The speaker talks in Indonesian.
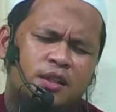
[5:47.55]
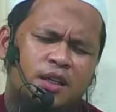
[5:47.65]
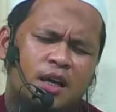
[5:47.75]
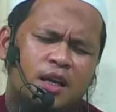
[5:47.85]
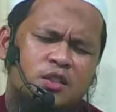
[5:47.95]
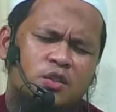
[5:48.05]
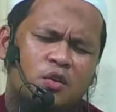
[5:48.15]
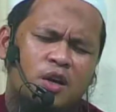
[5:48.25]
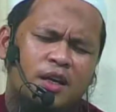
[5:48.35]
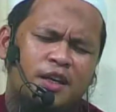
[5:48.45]
tidaklah
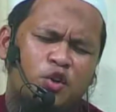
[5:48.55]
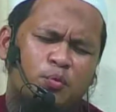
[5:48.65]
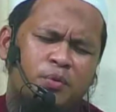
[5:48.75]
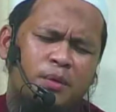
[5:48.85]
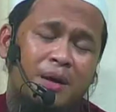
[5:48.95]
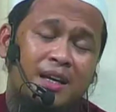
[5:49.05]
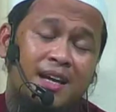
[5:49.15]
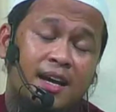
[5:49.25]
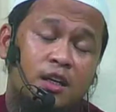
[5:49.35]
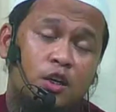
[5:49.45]
seorang hidup di
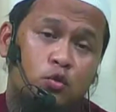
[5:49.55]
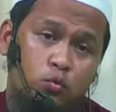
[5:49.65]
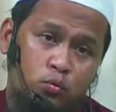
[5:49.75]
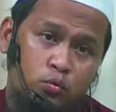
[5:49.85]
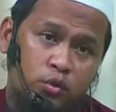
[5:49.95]
pagi hari itu